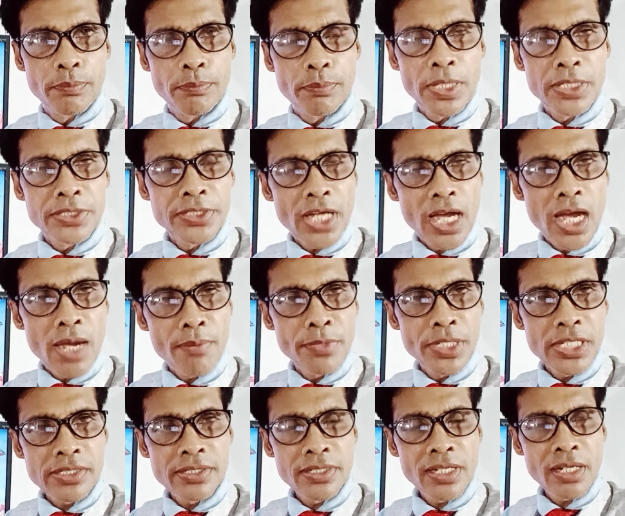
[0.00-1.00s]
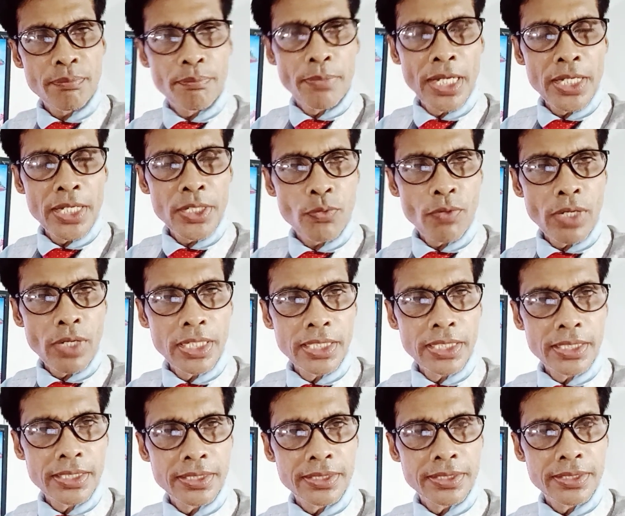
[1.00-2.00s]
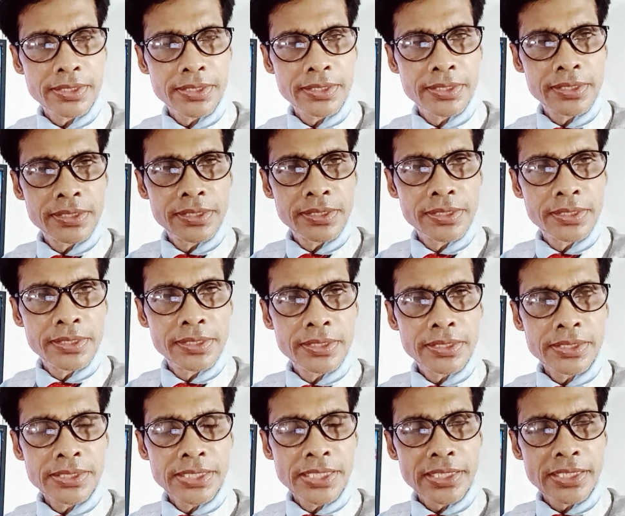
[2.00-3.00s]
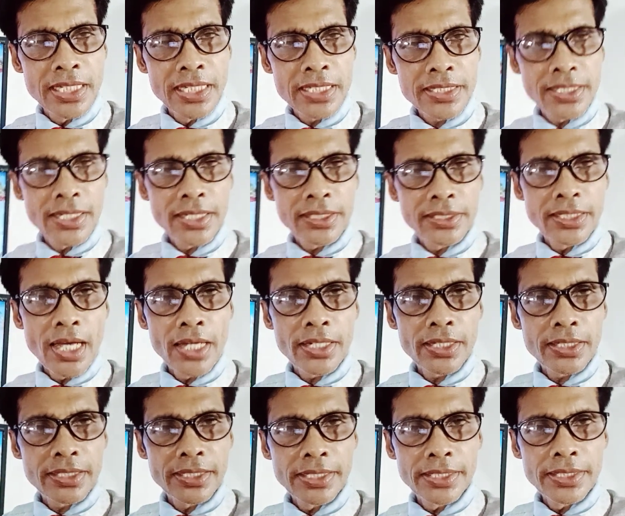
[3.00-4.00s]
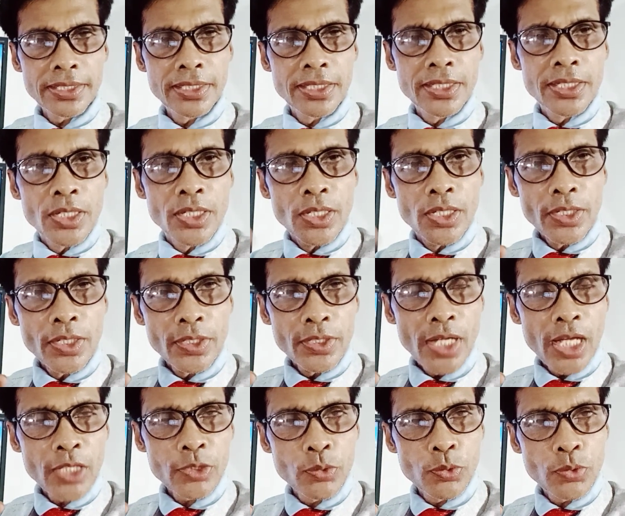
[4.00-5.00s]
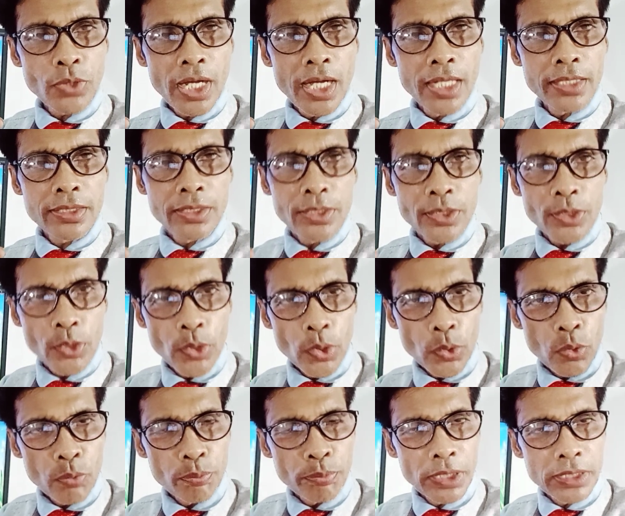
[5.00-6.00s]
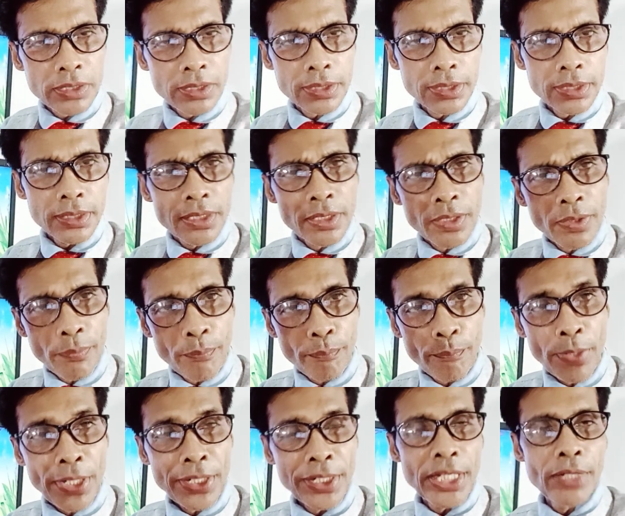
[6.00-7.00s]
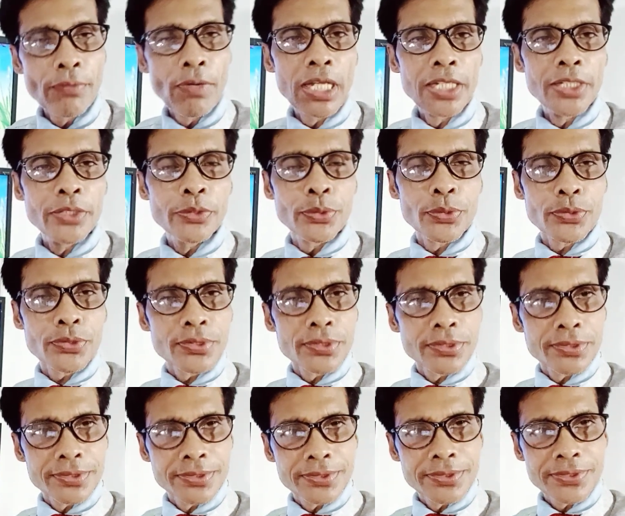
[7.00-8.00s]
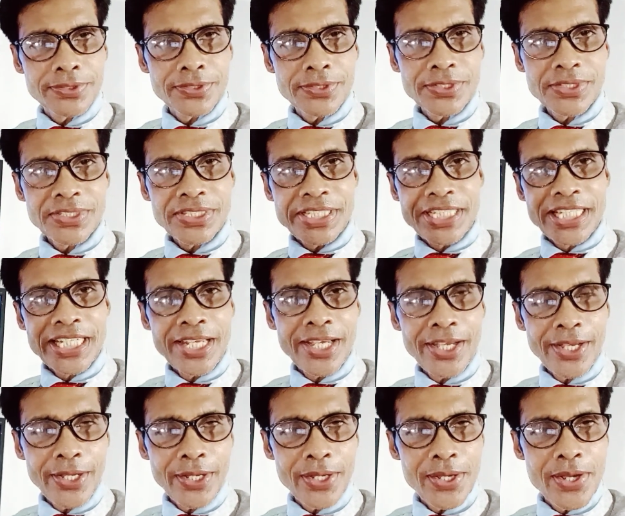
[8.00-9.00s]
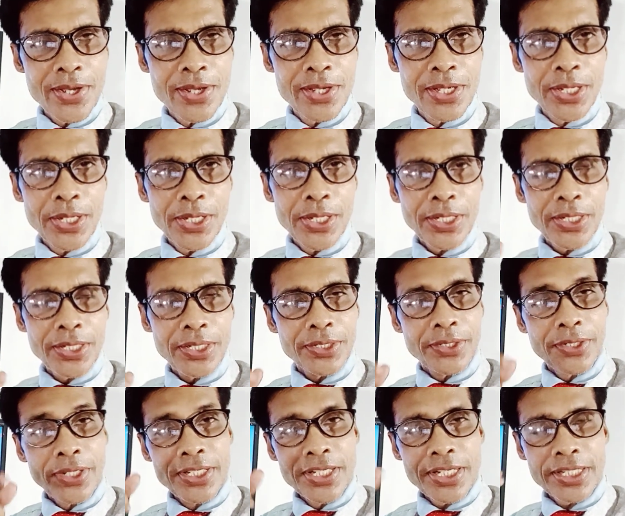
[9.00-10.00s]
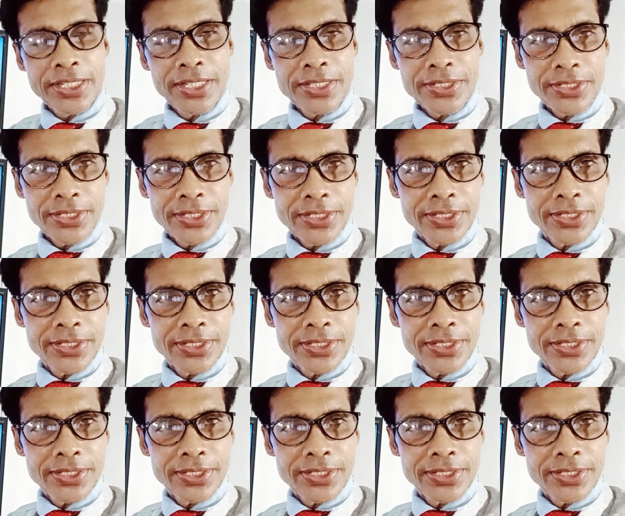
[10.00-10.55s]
पंजाब नेशनल बैंक वाले जितने शेयरधारक हैं रातों रात करोड़पति बनने वाले हैं दोस्त जी हाँ कहिए कैसे